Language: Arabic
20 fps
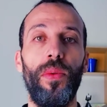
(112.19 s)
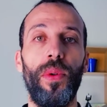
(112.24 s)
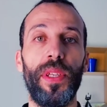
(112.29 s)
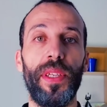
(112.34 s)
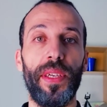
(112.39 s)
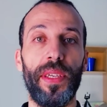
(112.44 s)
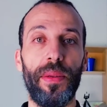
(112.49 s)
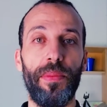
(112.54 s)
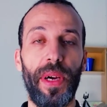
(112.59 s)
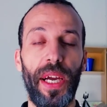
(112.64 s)

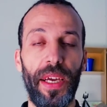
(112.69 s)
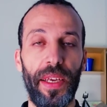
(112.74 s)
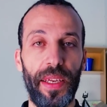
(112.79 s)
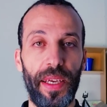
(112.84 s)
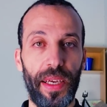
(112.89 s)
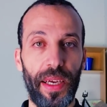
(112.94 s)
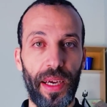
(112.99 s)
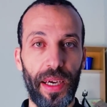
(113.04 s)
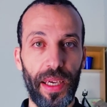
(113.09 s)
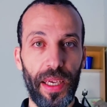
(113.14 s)
وتصبح
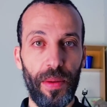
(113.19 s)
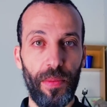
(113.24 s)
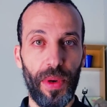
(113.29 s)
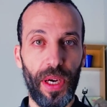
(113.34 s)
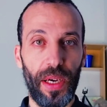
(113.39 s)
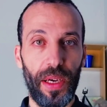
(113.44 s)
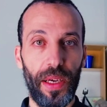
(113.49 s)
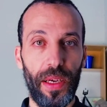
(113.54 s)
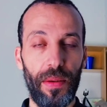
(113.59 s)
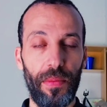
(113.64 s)
عندك
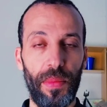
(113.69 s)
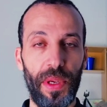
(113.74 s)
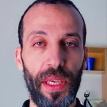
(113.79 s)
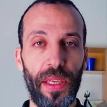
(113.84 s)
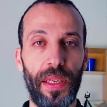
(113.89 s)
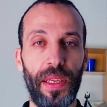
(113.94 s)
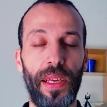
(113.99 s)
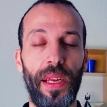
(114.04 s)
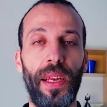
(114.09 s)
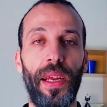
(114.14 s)
قيمة
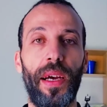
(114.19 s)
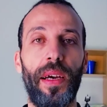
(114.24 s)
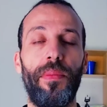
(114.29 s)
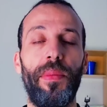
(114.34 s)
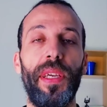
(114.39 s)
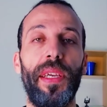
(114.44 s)
بإذن الله